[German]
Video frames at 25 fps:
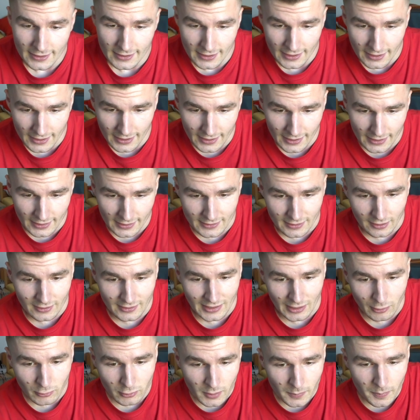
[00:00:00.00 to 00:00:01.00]
Äh, Karl
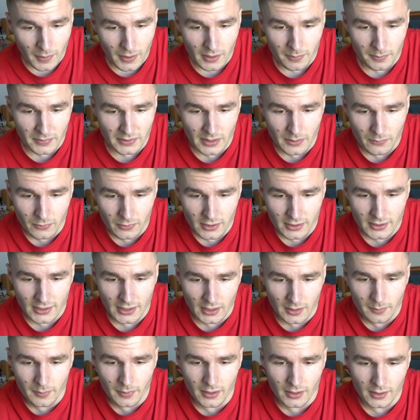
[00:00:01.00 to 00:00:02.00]
Lauterbach, mit dem würde ich
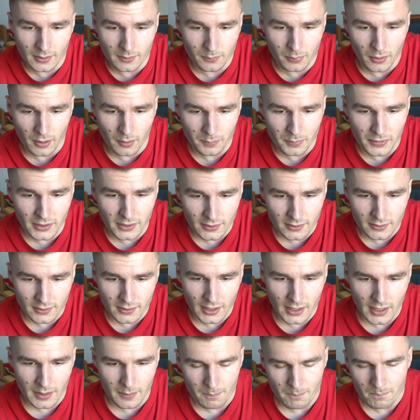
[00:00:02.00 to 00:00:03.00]
gerne mal ein paar Bierchen
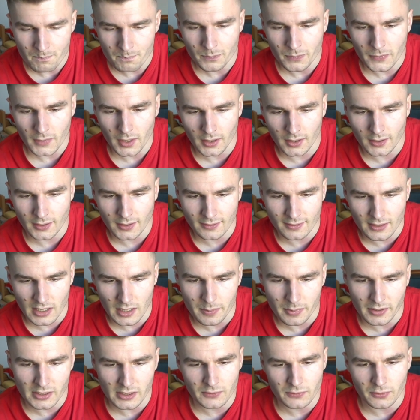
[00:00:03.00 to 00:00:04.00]
heben. Äh,
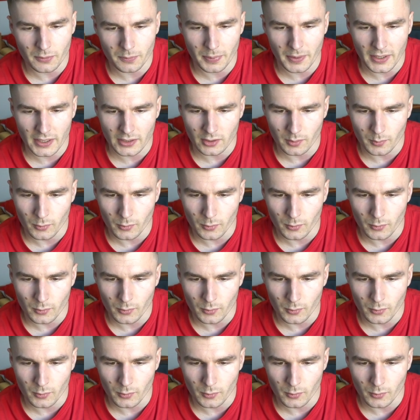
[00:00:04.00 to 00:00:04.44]
dasselbe gilt für Peter